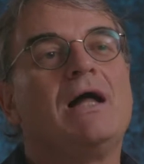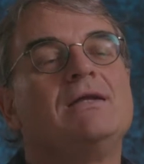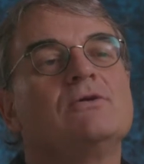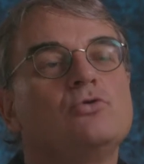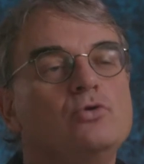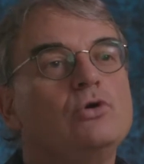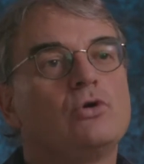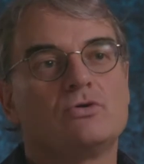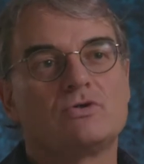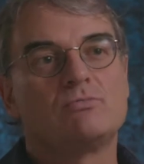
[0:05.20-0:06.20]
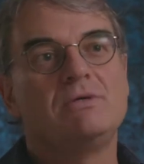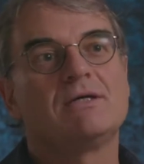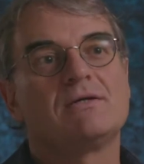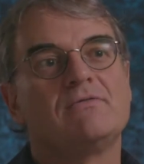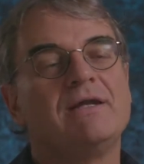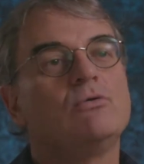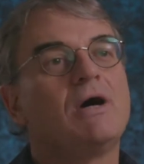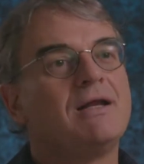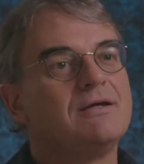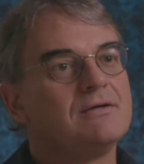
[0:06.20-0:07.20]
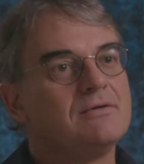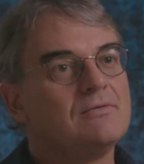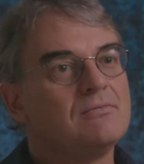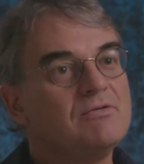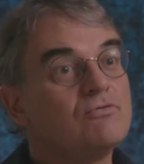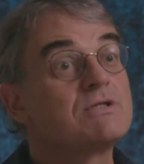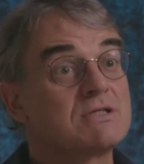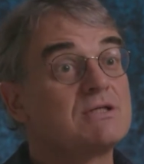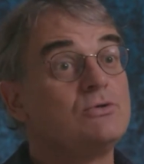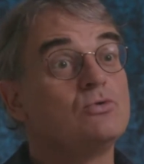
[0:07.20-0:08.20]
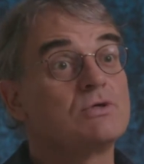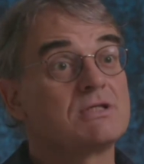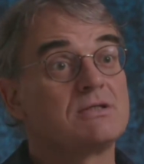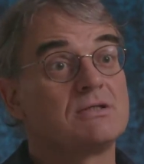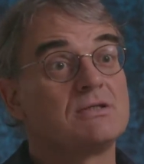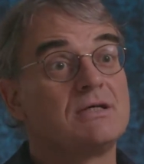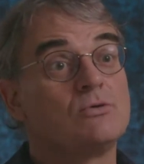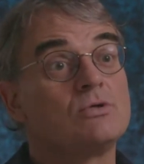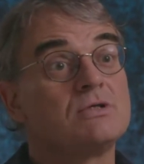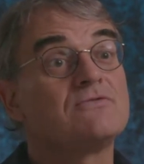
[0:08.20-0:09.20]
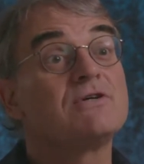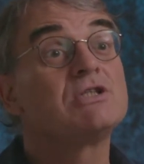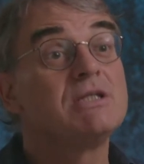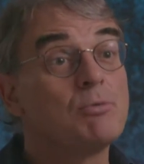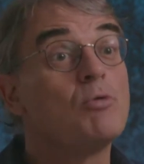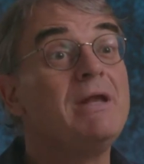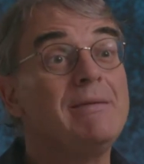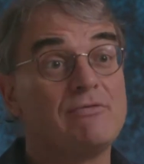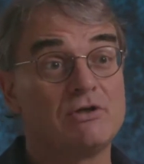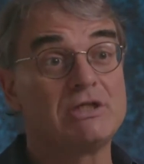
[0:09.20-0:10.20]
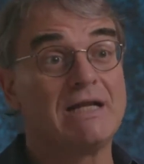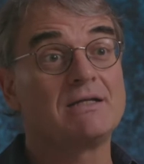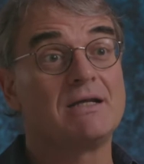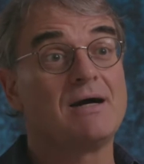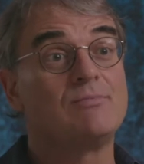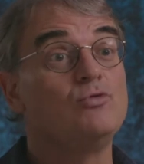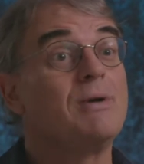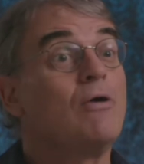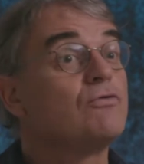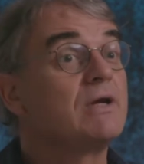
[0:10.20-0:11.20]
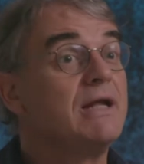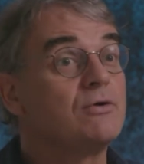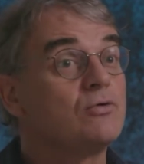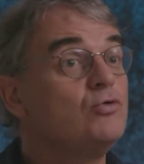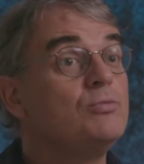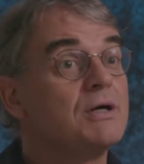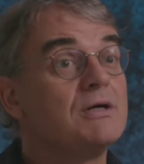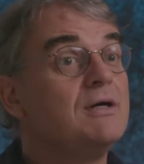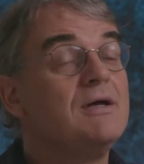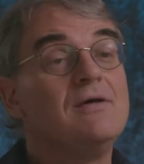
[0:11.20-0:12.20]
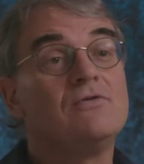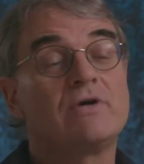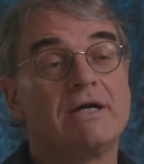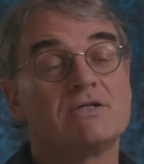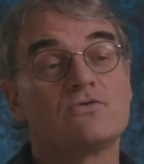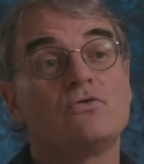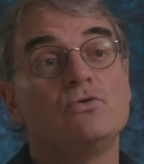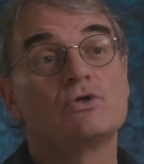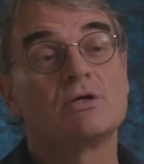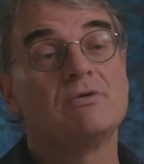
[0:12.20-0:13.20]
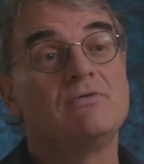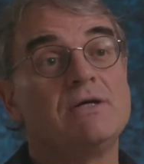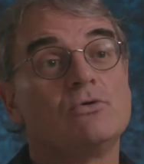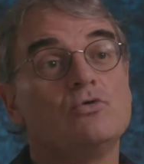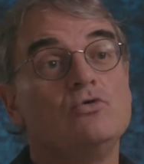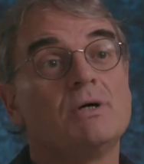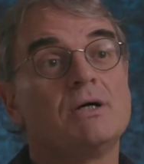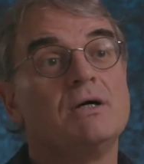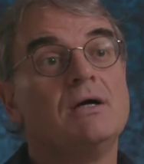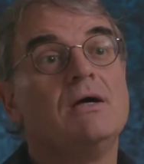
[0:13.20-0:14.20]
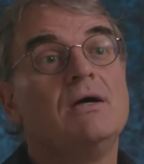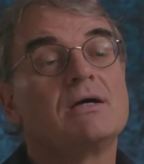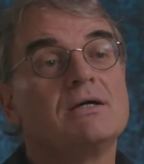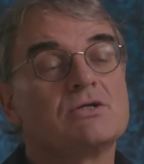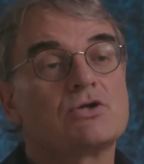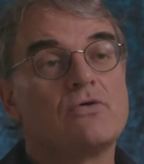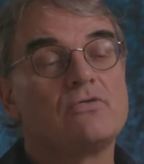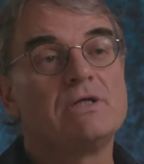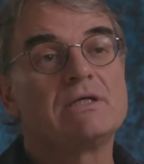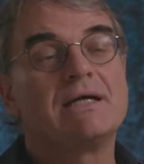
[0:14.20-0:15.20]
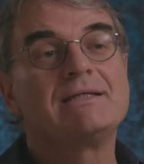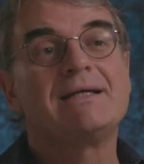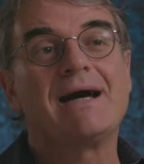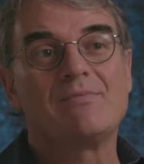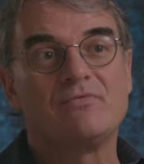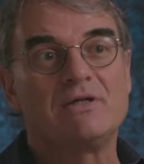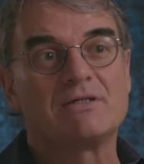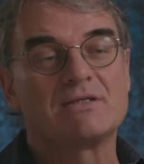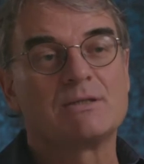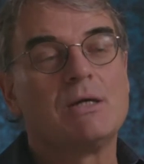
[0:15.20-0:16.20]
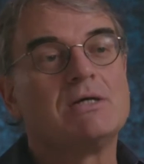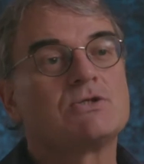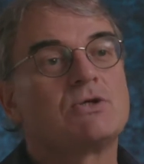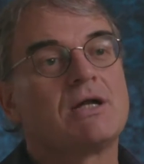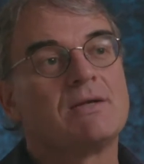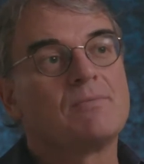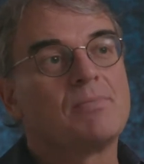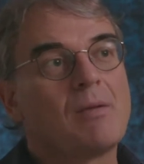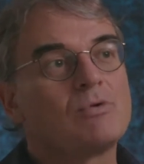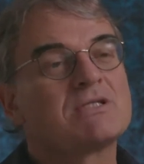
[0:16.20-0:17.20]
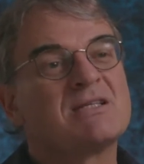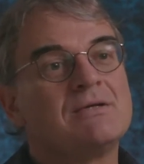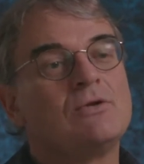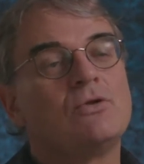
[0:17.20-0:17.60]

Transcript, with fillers: alle grün konsumieren, wenn nur alle bewusst genug sind äh, und die Probleme verstanden haben über Aufklärung, über Fridays for Future Bewegung, über kritische Öffentlichkeit, dann haben wir es. Sondern man muss